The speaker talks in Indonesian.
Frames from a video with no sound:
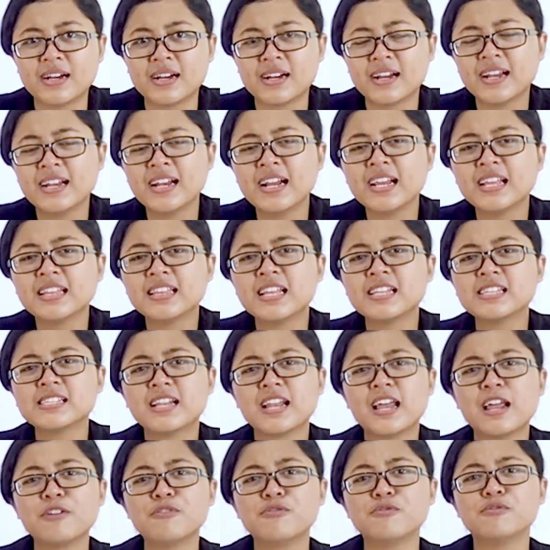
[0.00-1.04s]
kadang kita
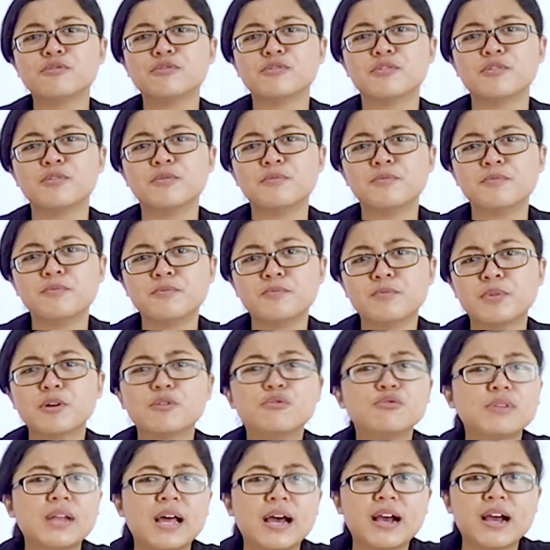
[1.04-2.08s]
selalu
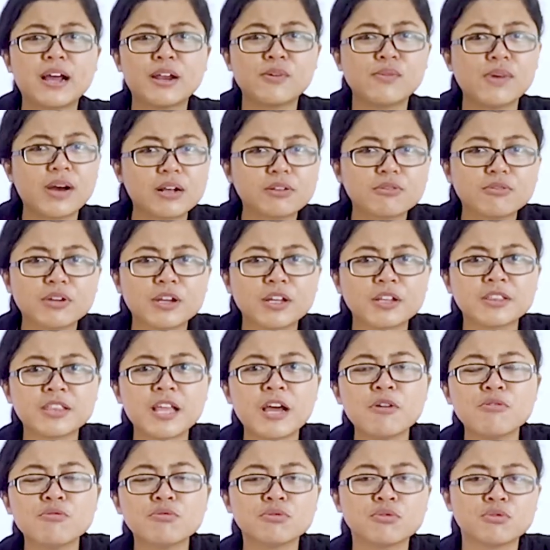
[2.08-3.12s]
menggunakan waktu
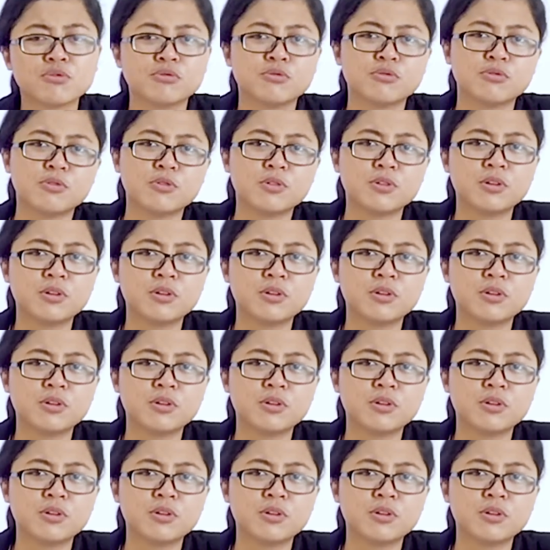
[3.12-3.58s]
kita untuk